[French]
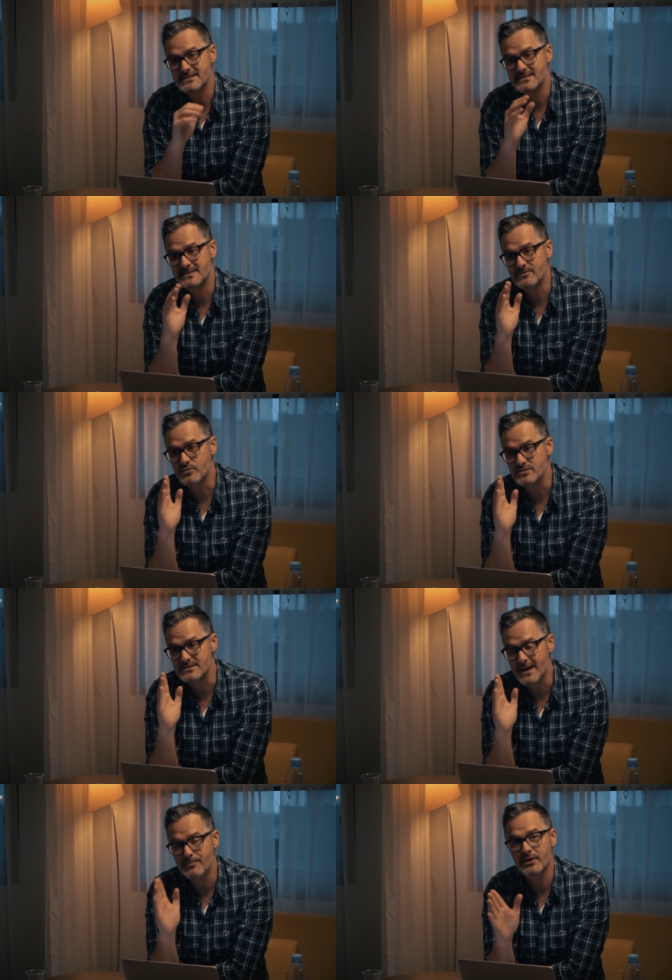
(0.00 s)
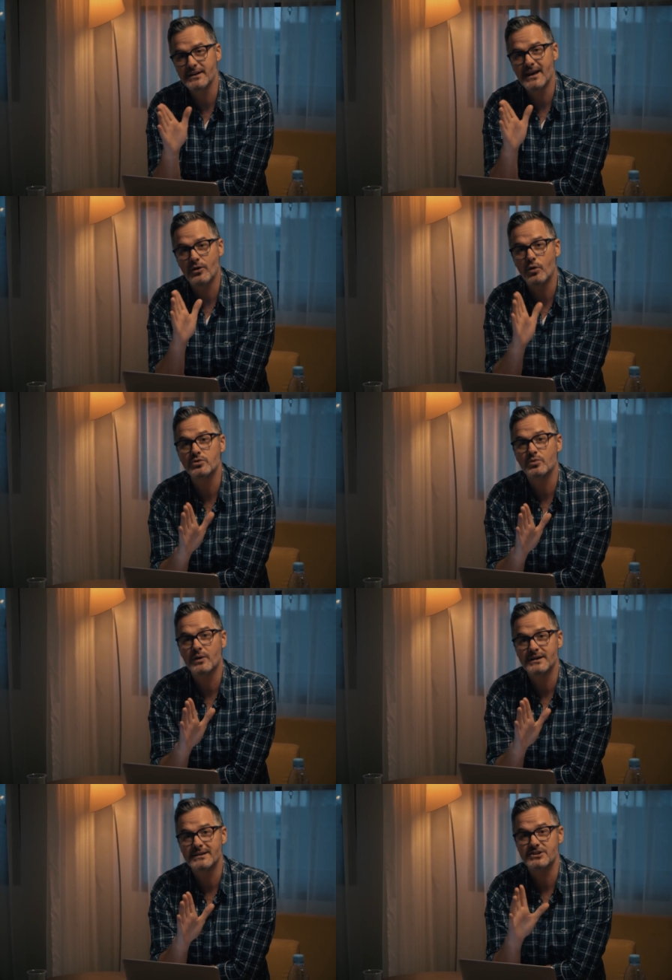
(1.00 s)
si vous apprenez à
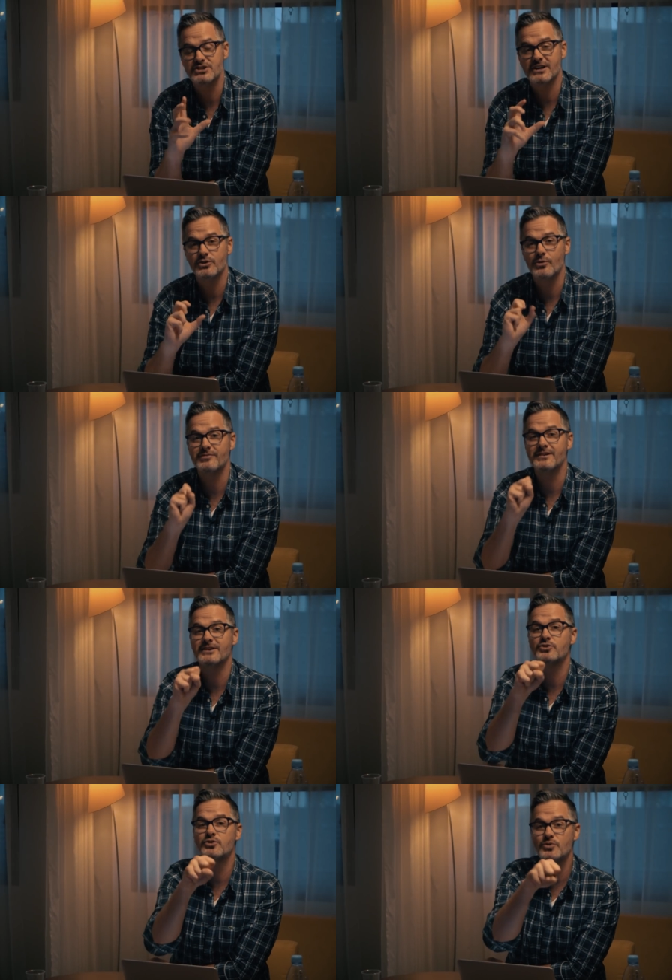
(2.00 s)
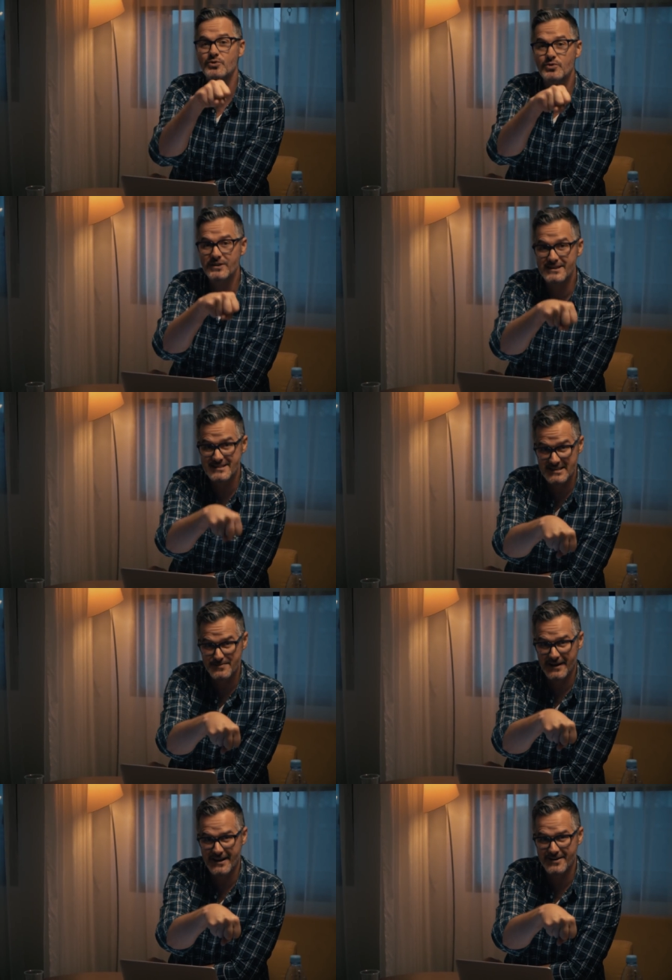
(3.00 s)
côtoyer des gens qui ont vécu des
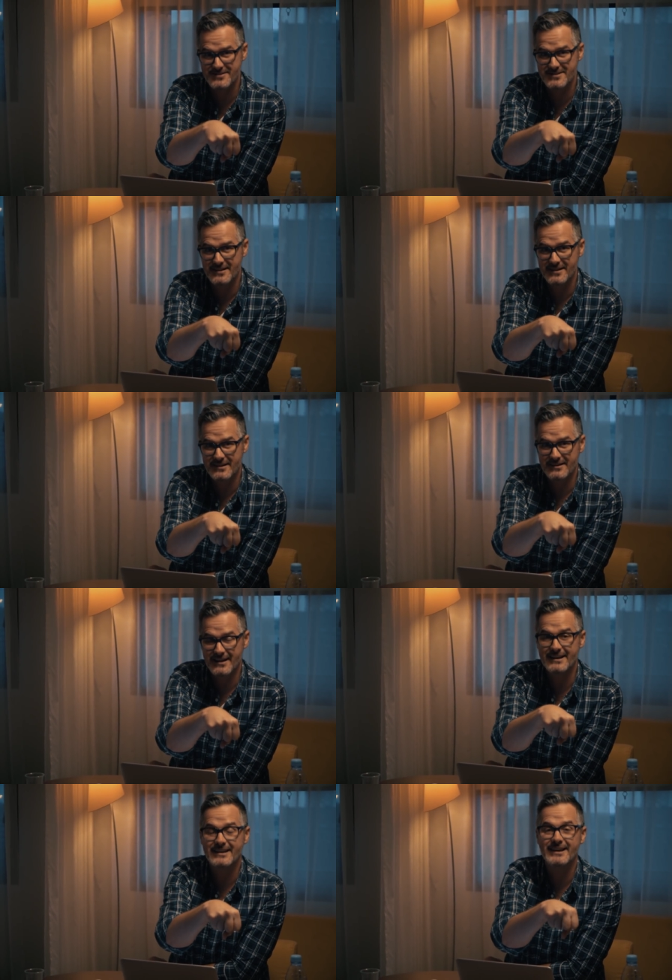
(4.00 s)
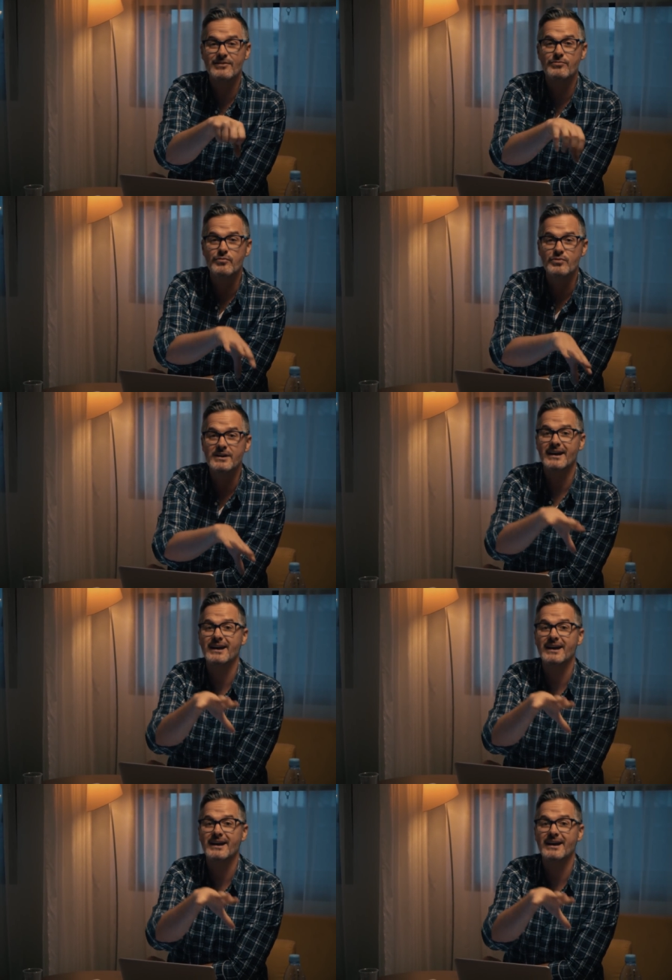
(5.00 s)
expériences dans lesquelles vous voulez